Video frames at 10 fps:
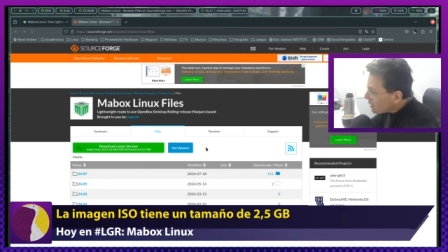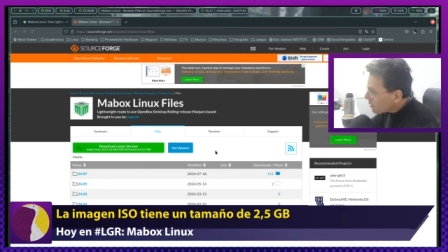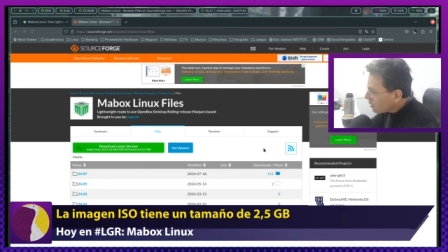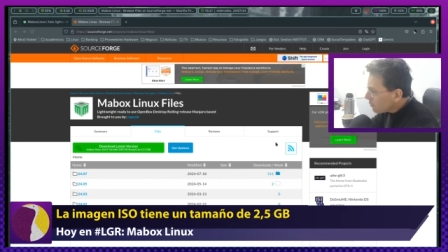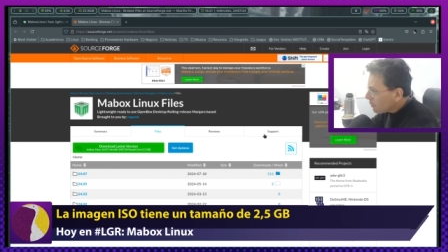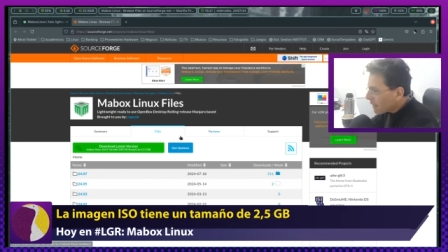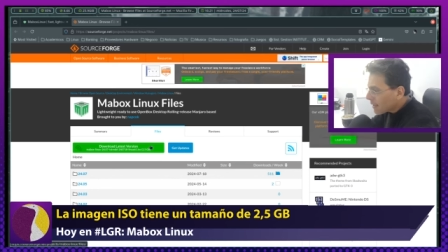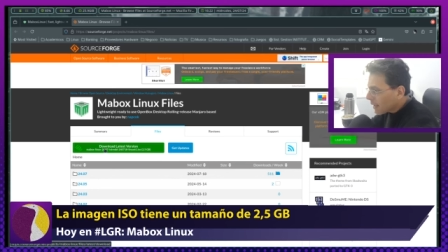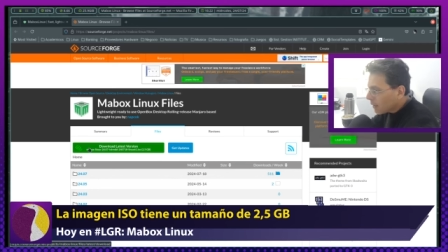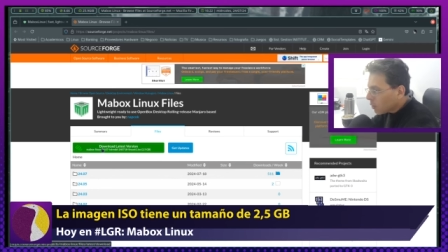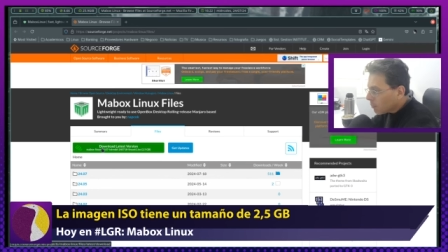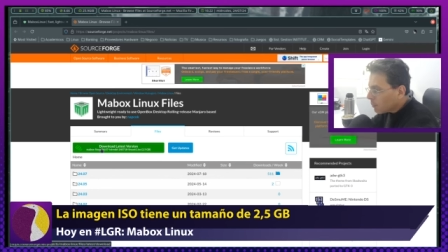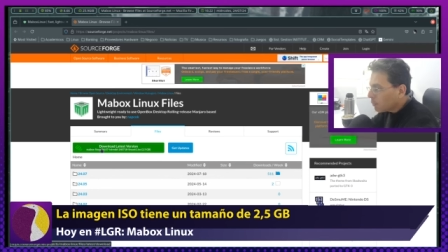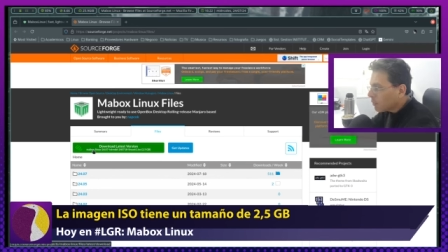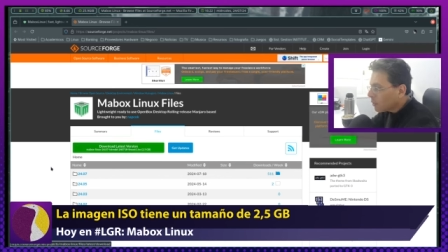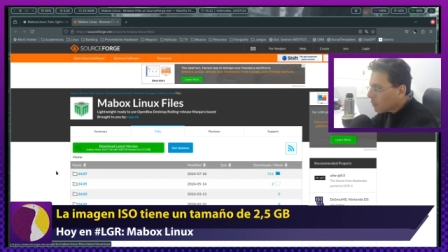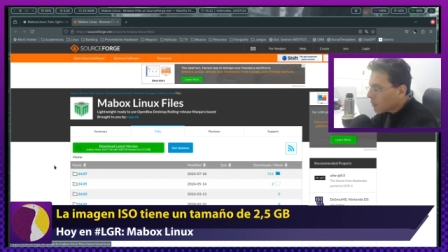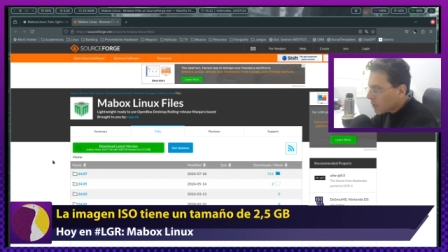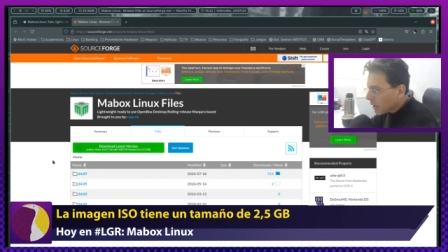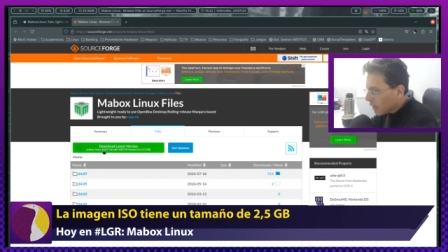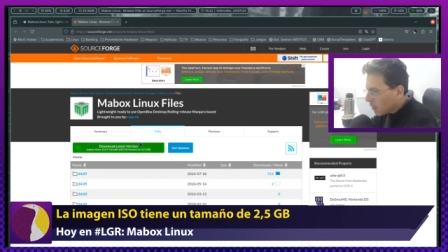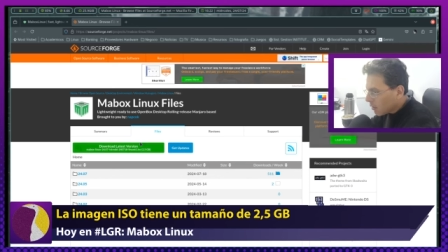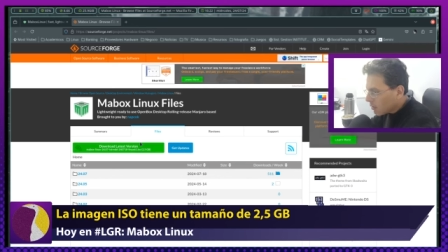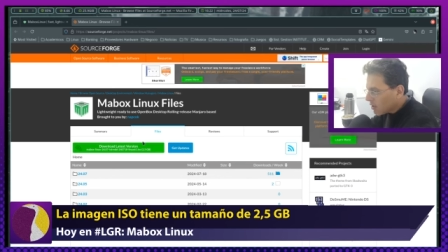ISO pesa 2.5